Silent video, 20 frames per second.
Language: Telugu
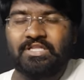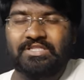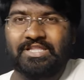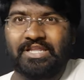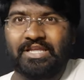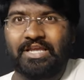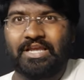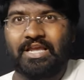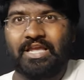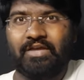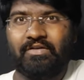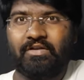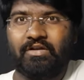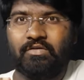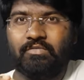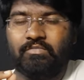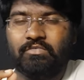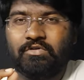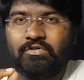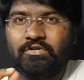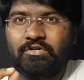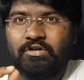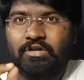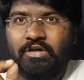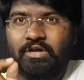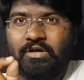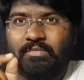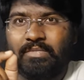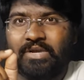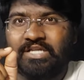దీనికి కేవలం
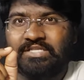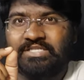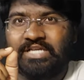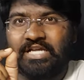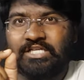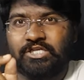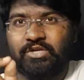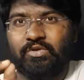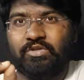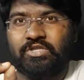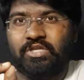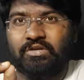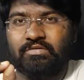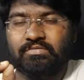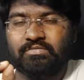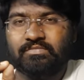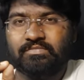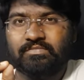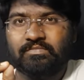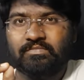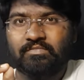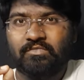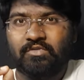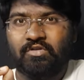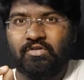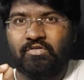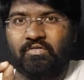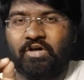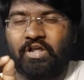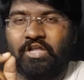మన శాస్త్రవేత్తలు
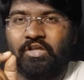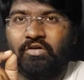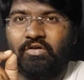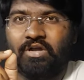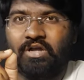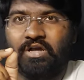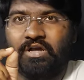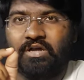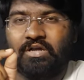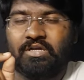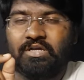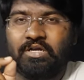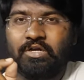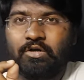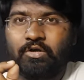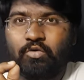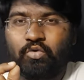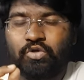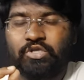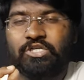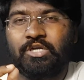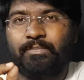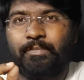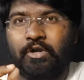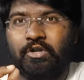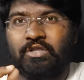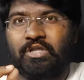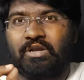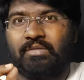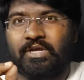వాళ్ళ యొక్క కృషి
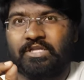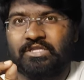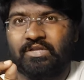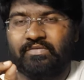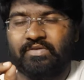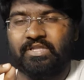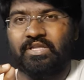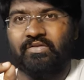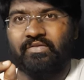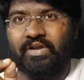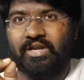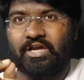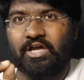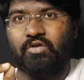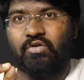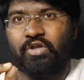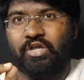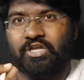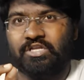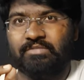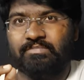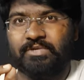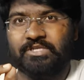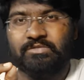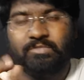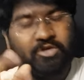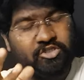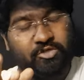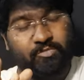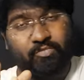పట్టుదల మాత్రమే దీని వెనకాల ఉన్నాయని చెప్పేసి
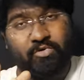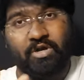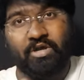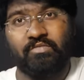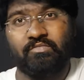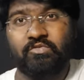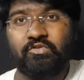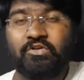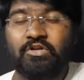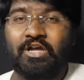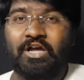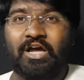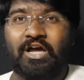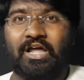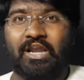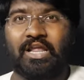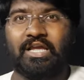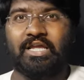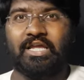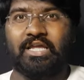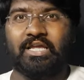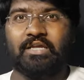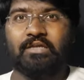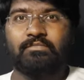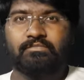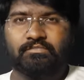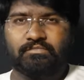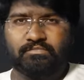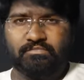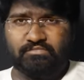మనం చెప్పుకోగలం అలాగే
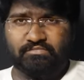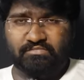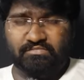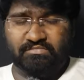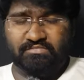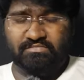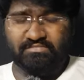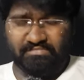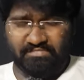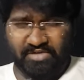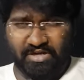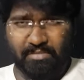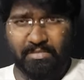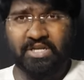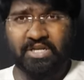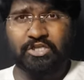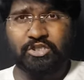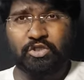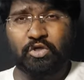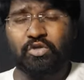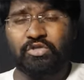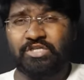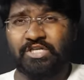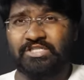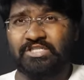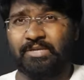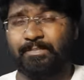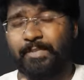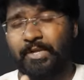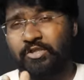మనకి ఇస్రో
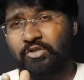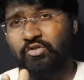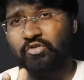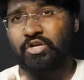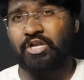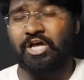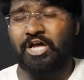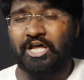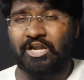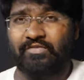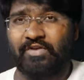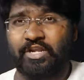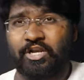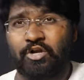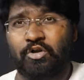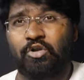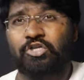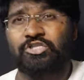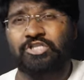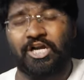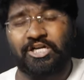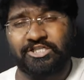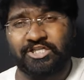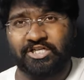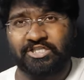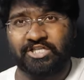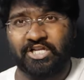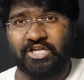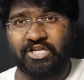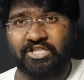వచ్చేసి పంతొమ్మిది వందల అరవై రెండులో స్టార్ట్
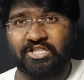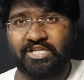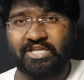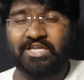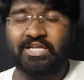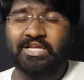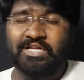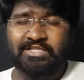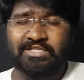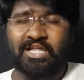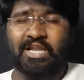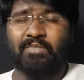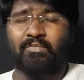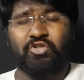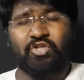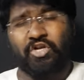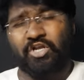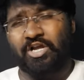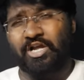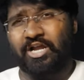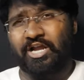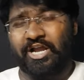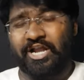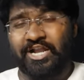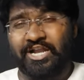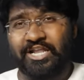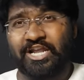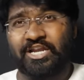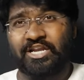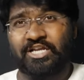చేయడం జరిగింది దీని మొదటగా
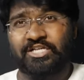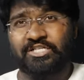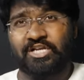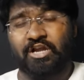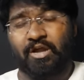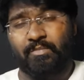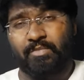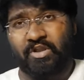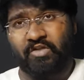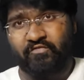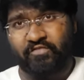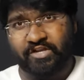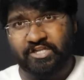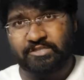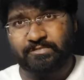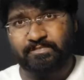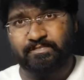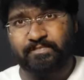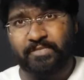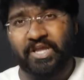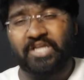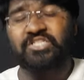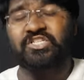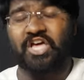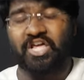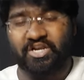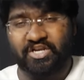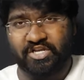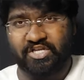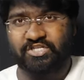ఇండియన్ నేషనల్ కమిటీ ఫర్ స్పేస్
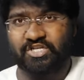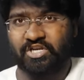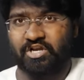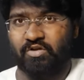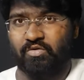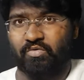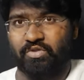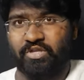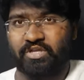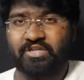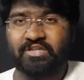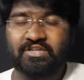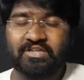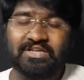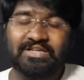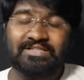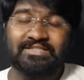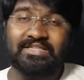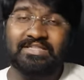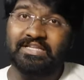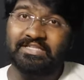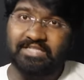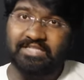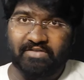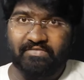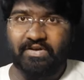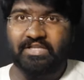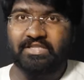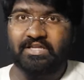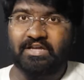ఆర్గనైజేషన్గా ఉంది దీని
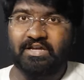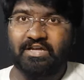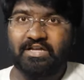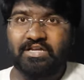తర్వాత